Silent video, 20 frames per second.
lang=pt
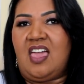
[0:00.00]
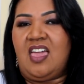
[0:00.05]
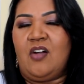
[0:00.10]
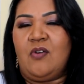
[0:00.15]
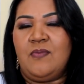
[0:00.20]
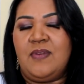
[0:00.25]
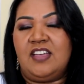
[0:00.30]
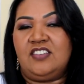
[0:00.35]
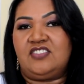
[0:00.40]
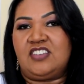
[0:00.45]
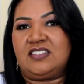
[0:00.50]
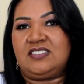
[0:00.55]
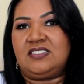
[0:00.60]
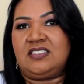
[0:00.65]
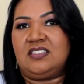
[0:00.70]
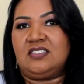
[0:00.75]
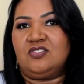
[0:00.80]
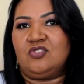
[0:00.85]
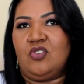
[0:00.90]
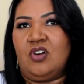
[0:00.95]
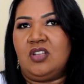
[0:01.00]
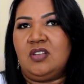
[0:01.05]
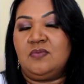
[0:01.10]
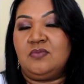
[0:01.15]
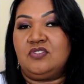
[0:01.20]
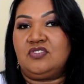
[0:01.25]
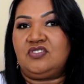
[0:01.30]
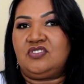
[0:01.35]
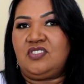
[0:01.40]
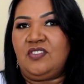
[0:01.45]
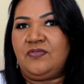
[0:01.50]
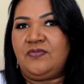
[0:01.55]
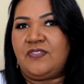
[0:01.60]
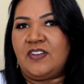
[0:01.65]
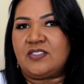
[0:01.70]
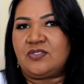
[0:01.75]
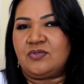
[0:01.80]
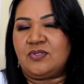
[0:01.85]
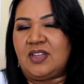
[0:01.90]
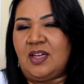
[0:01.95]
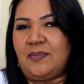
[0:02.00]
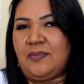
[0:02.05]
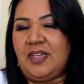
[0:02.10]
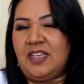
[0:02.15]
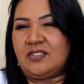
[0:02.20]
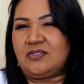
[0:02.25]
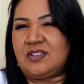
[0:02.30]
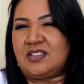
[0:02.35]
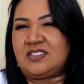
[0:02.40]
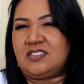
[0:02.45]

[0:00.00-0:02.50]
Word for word: realmente é sinônimo de faturamento,